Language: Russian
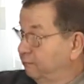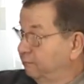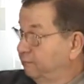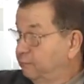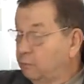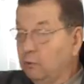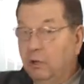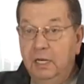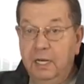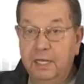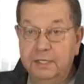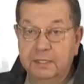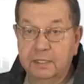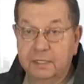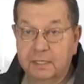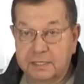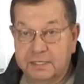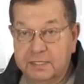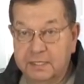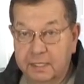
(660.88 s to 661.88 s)
в туалете
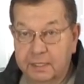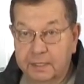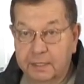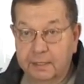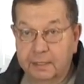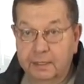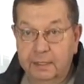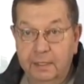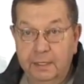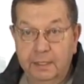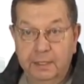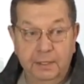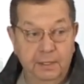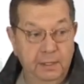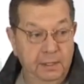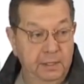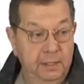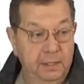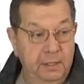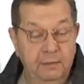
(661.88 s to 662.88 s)
на стенах,
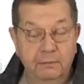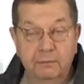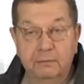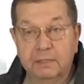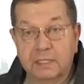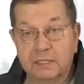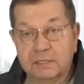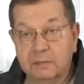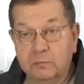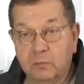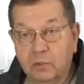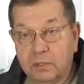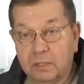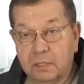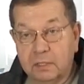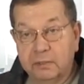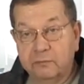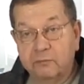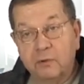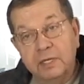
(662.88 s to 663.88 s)
и на
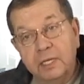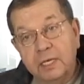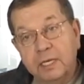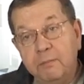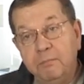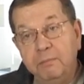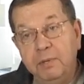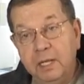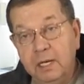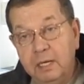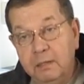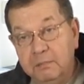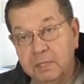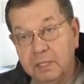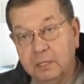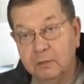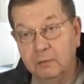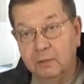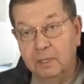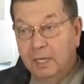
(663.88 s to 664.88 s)
заборах. Дворники били
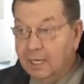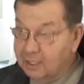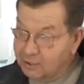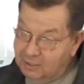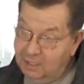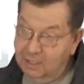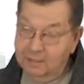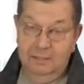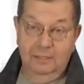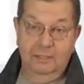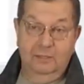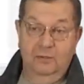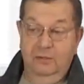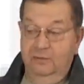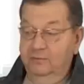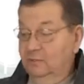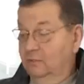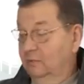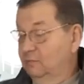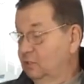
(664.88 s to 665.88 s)
метлой. А сейчас никто,
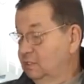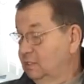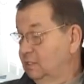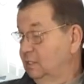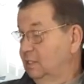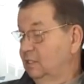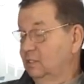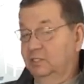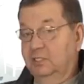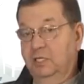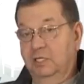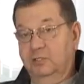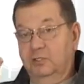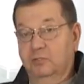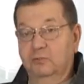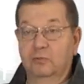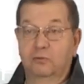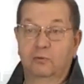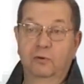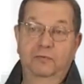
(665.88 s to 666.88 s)
все, можно даже
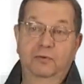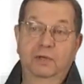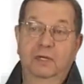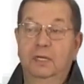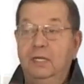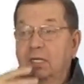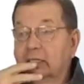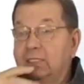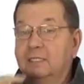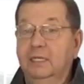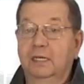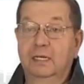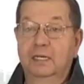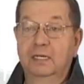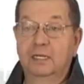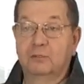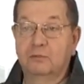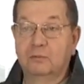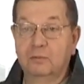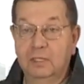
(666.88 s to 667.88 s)
чашечку кофе,
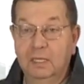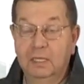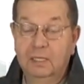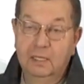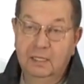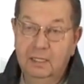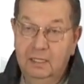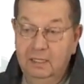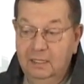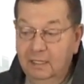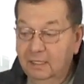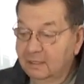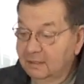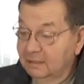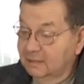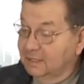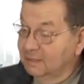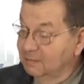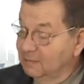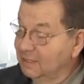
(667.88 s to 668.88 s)
сигаретку и
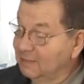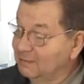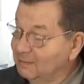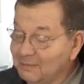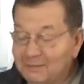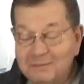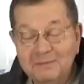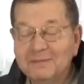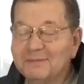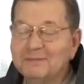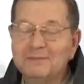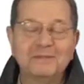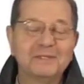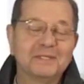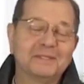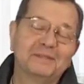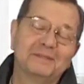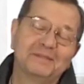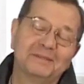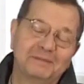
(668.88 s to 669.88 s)
себе... Да
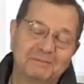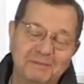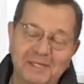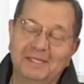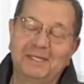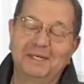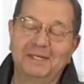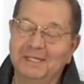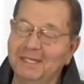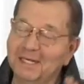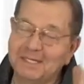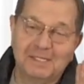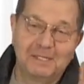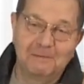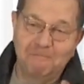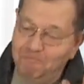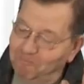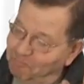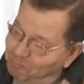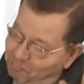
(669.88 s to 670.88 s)
вот, Дмитрий, даже